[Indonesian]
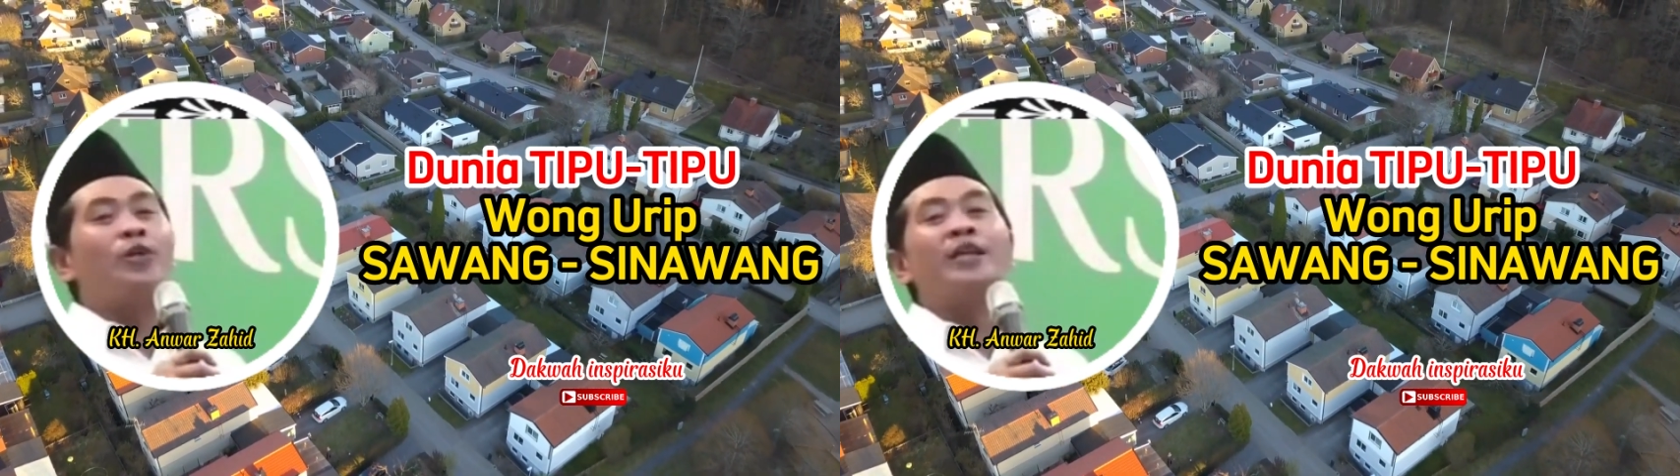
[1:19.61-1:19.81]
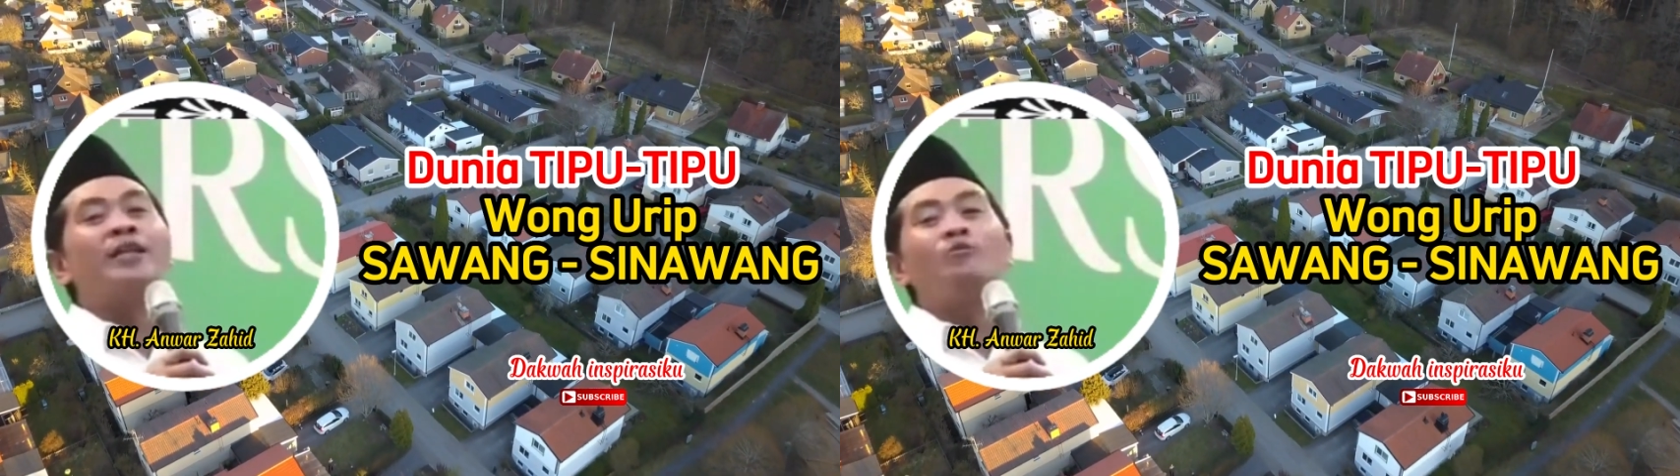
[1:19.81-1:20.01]

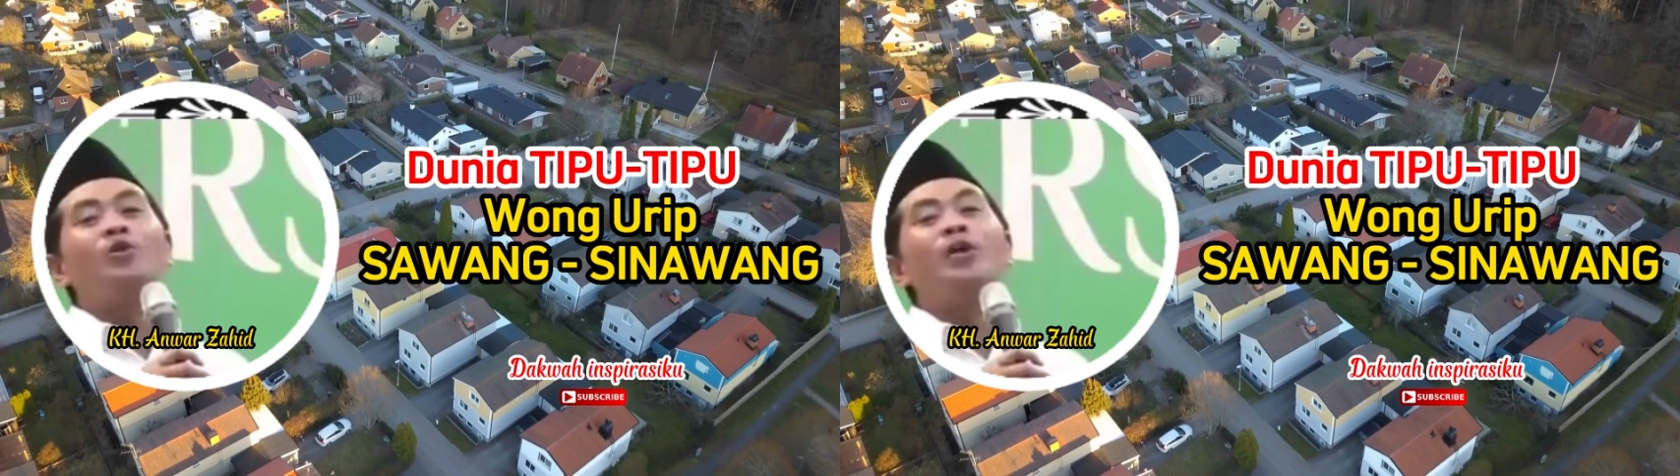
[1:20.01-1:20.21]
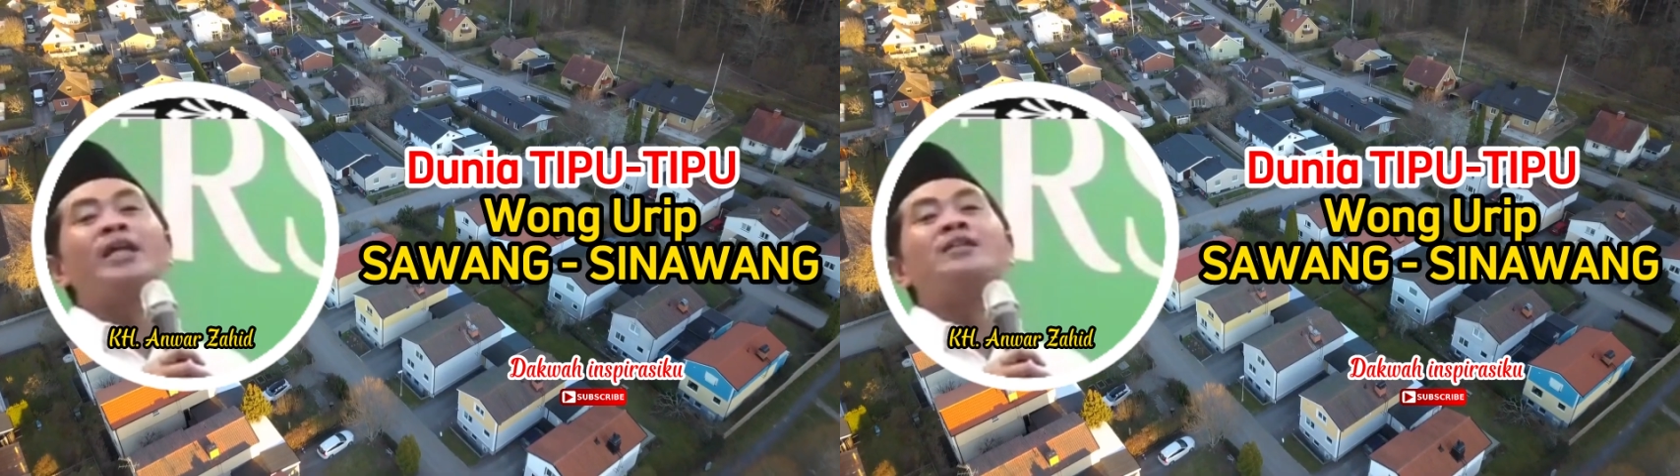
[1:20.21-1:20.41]
dan
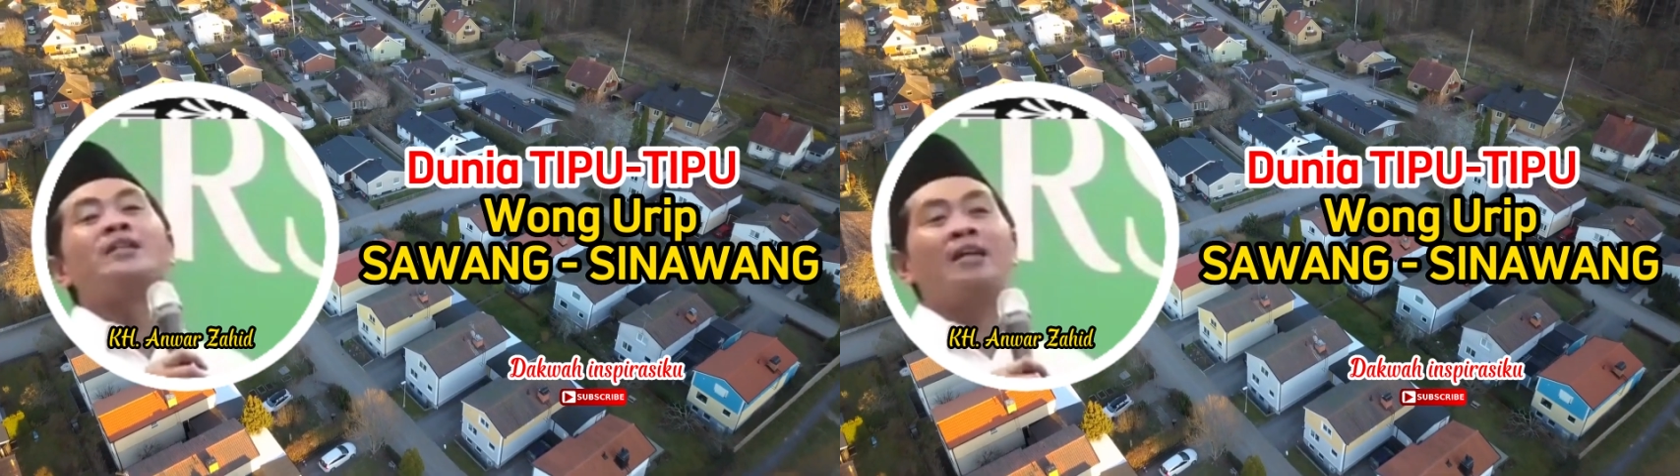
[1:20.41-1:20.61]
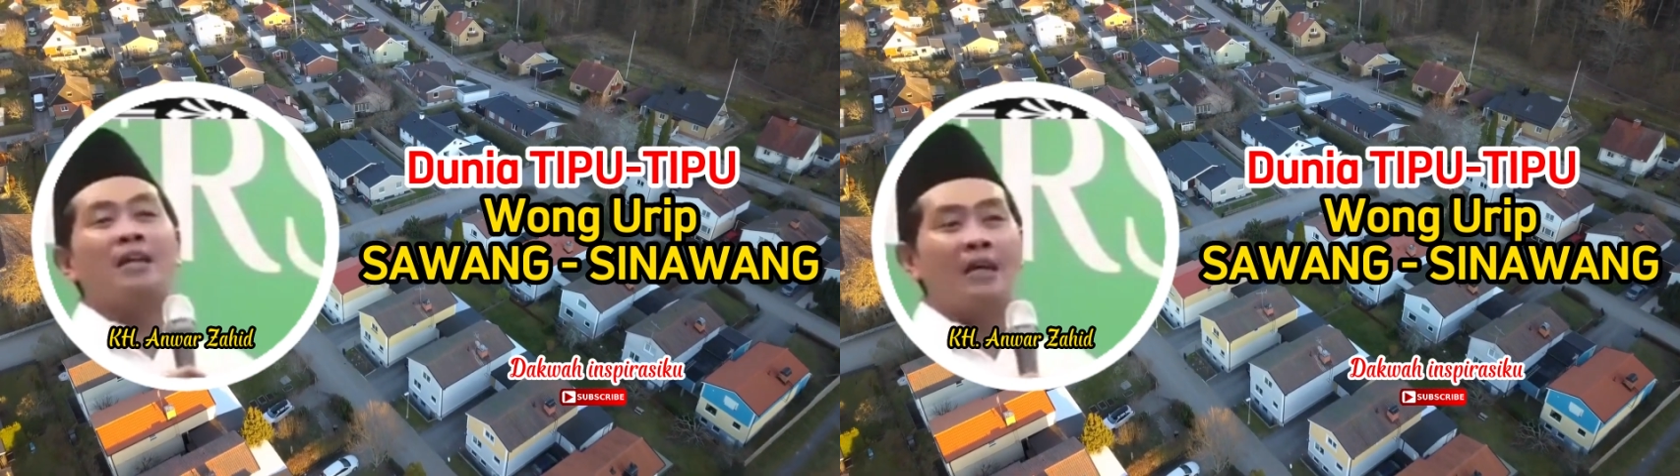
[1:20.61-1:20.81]
mungkin
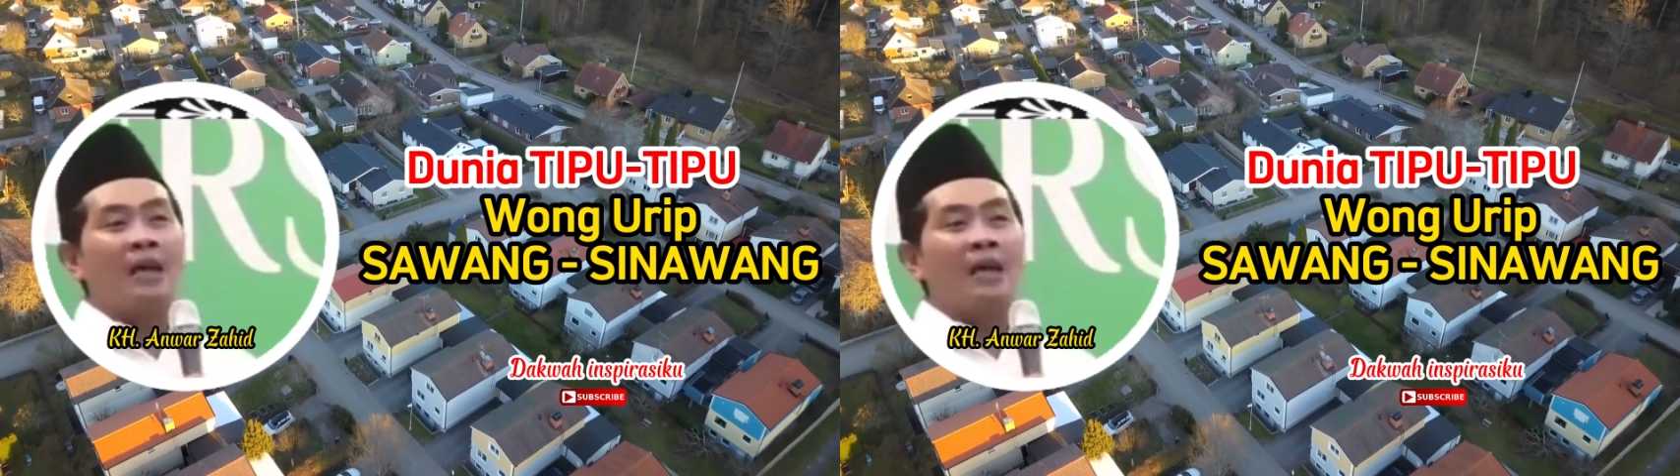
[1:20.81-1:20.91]
saja